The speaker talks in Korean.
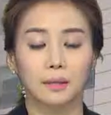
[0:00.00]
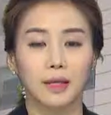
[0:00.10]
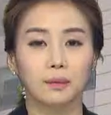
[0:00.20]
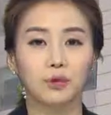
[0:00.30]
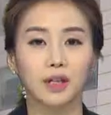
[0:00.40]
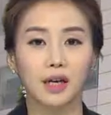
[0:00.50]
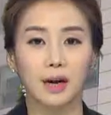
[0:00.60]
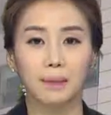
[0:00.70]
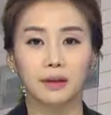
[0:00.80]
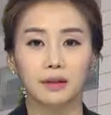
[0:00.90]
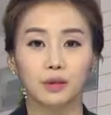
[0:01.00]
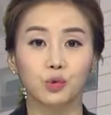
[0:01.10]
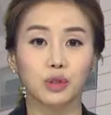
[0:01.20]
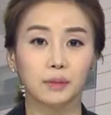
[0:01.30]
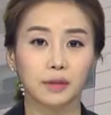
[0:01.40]
미분양 아파트
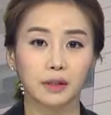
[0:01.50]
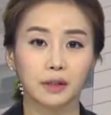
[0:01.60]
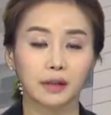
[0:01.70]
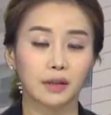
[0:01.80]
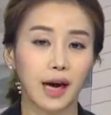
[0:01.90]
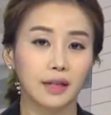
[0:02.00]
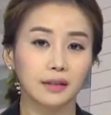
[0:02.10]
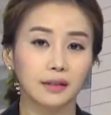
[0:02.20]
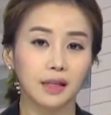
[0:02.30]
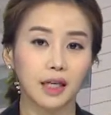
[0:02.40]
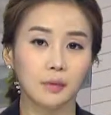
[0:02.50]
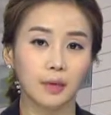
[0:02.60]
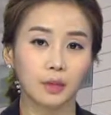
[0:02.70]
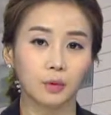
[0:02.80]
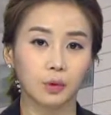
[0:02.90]
수십 채를 다른 사람
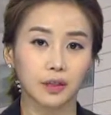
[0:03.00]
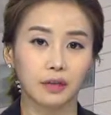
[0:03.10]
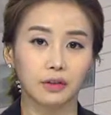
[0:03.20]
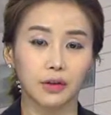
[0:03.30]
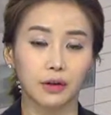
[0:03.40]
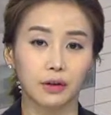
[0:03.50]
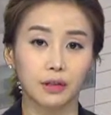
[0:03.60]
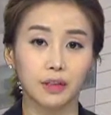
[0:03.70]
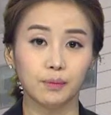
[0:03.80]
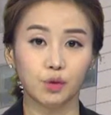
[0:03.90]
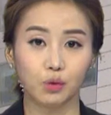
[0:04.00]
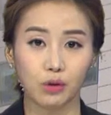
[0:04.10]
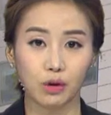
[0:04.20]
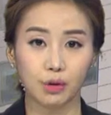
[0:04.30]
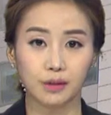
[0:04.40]
이름으로 사들여
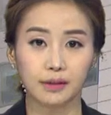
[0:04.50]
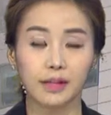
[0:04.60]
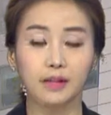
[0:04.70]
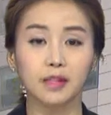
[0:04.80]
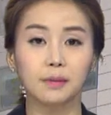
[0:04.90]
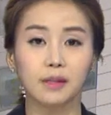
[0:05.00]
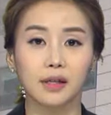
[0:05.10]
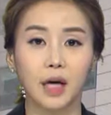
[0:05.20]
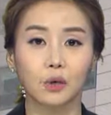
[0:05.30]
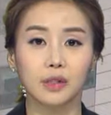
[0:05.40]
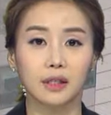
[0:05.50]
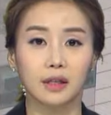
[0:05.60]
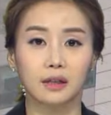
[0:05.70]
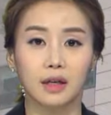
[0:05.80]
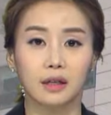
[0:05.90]
16억 원의 세금을 가로챈
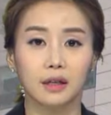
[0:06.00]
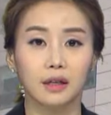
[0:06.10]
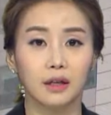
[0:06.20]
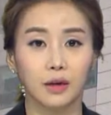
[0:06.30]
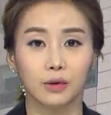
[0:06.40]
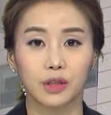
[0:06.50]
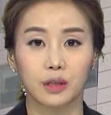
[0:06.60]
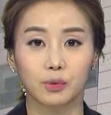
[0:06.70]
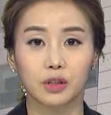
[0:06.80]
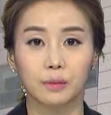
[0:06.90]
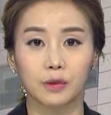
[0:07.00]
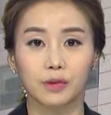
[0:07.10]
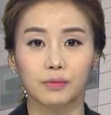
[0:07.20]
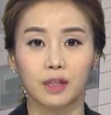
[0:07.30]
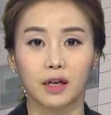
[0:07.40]
일당이 경찰에
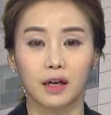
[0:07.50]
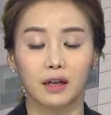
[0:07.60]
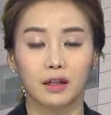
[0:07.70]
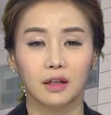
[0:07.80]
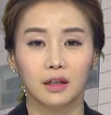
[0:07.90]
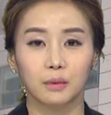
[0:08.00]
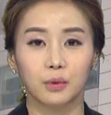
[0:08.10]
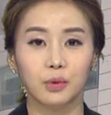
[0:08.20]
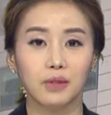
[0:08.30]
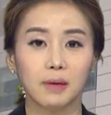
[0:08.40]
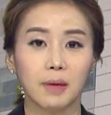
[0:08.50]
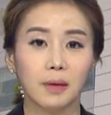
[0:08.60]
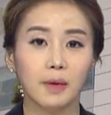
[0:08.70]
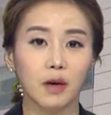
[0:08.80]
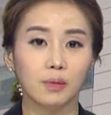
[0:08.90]
붙잡혔습니다. 부동산
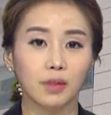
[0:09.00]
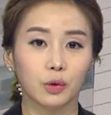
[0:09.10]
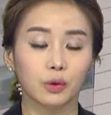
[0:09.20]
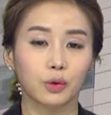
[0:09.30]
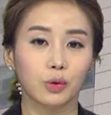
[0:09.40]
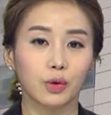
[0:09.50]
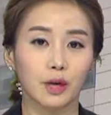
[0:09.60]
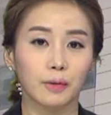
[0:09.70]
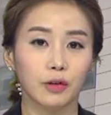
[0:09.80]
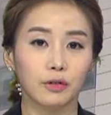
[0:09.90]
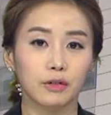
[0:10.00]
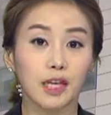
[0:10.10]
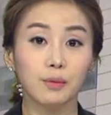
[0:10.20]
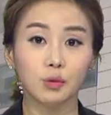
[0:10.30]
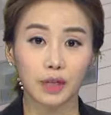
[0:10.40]
매매업자로 등록하면
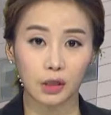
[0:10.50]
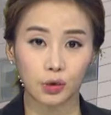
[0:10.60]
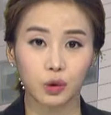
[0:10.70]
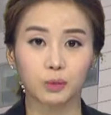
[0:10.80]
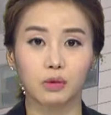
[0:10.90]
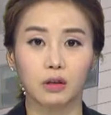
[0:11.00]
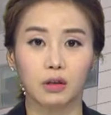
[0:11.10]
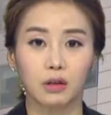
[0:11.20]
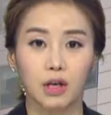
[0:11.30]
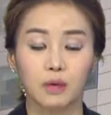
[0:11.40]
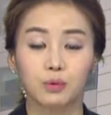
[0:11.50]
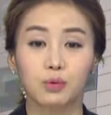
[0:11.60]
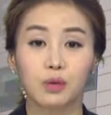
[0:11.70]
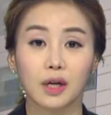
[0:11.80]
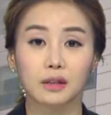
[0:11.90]
세무당국으로부터
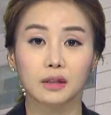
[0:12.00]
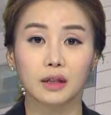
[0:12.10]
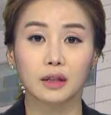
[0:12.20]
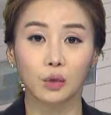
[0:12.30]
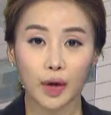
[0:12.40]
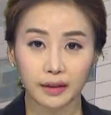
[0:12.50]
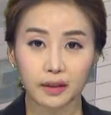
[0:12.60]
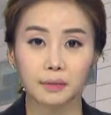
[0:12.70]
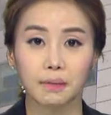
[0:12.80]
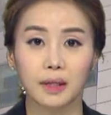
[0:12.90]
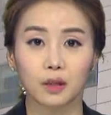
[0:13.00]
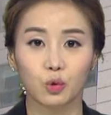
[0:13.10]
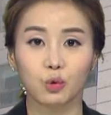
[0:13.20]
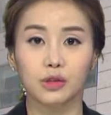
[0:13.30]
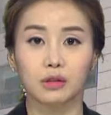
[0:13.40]
부가세를 환급받는
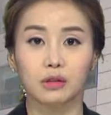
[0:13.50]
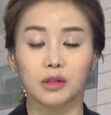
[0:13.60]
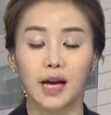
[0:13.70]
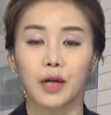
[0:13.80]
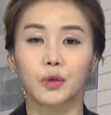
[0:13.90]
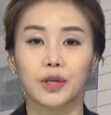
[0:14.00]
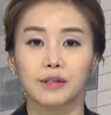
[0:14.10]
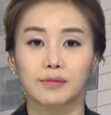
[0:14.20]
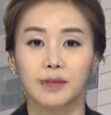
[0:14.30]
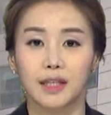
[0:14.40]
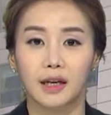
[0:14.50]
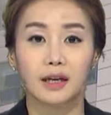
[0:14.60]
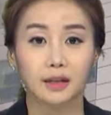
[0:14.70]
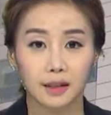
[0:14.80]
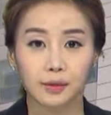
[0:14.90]
규정을 악용했습니다.
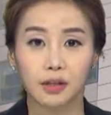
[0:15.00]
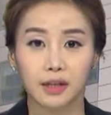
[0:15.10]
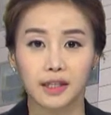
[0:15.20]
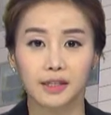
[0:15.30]
김성기